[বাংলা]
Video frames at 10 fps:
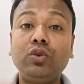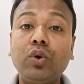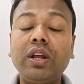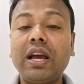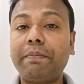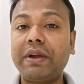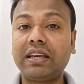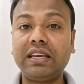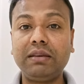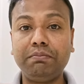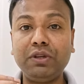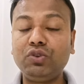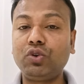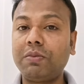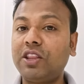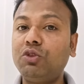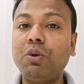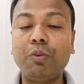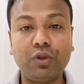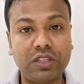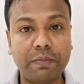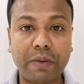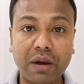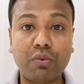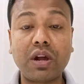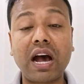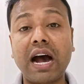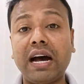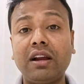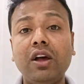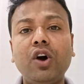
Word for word: ধরে আপনাকে ভিডিওর মাধ্যমে বলতে পারবো না আর